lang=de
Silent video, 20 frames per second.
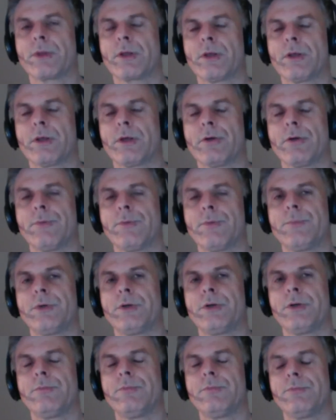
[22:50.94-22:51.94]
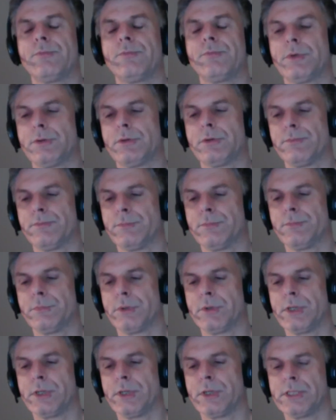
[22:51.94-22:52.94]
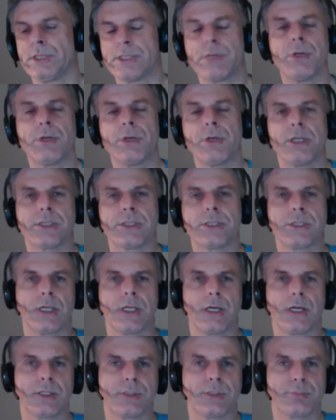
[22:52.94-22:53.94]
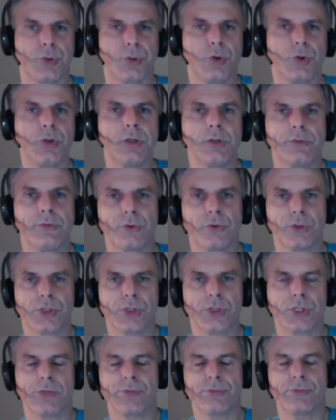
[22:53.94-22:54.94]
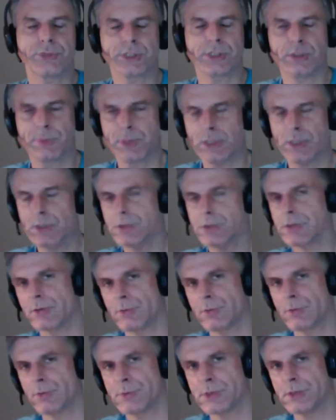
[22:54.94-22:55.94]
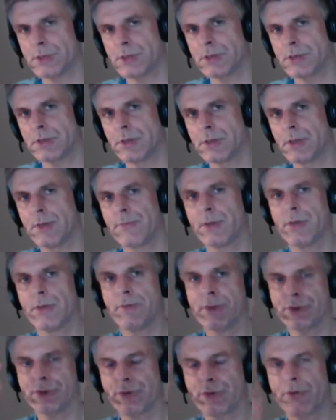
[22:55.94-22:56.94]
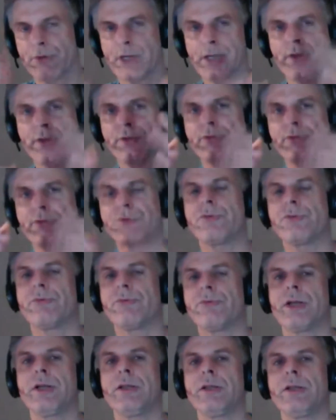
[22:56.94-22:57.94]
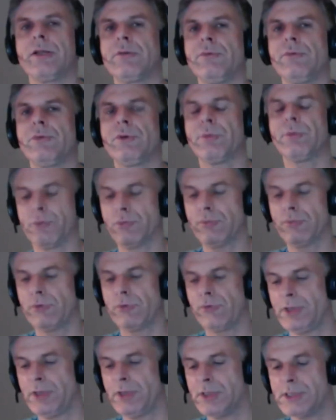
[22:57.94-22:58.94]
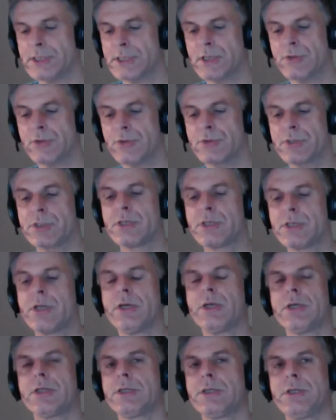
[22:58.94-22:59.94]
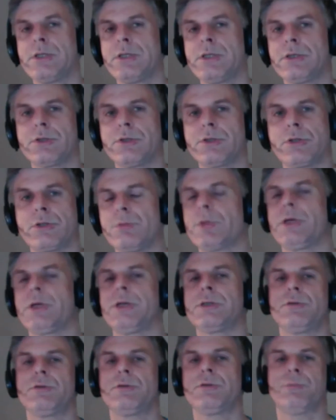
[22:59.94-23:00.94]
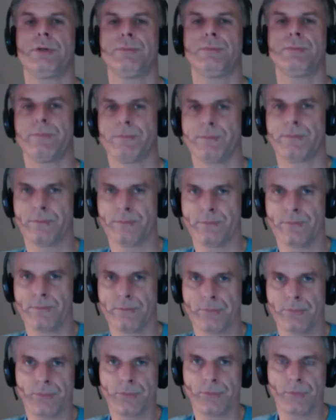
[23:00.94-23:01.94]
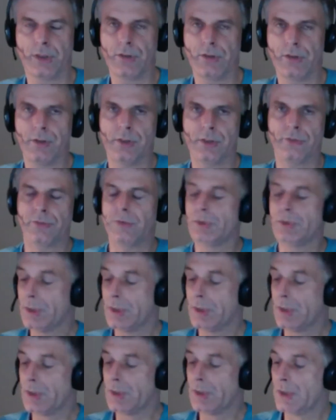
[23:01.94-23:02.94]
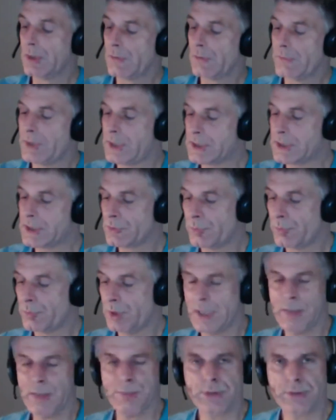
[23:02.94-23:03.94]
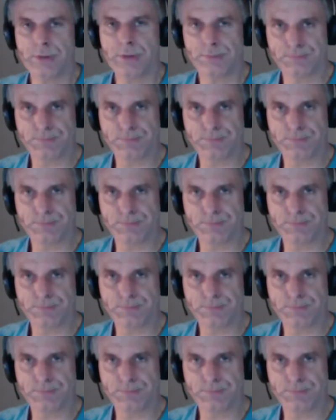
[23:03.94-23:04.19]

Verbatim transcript: ähm, im ähm, Dezember letzten Jahres begonnene Vorschlag, wo sie damit rausgekommen sind. Da war zwar einiges schon wackelig irgendwie so, aber so wie es hier jetzt aussieht, schlimmer geht es nimmer. Ja, also wenn das so bleibt,